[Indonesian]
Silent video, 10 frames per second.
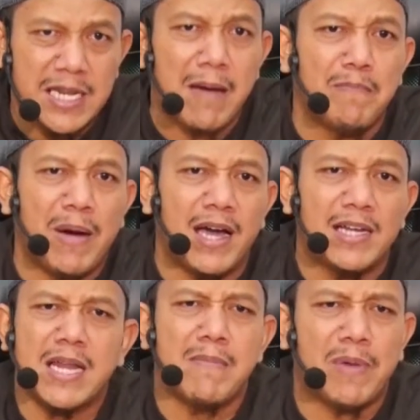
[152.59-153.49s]

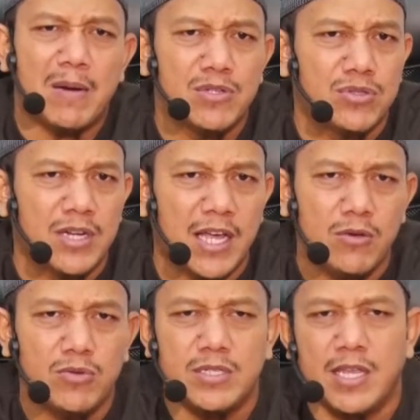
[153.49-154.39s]
nampak nampak betul dari
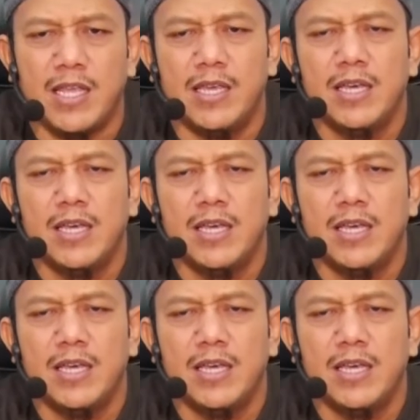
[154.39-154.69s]
dari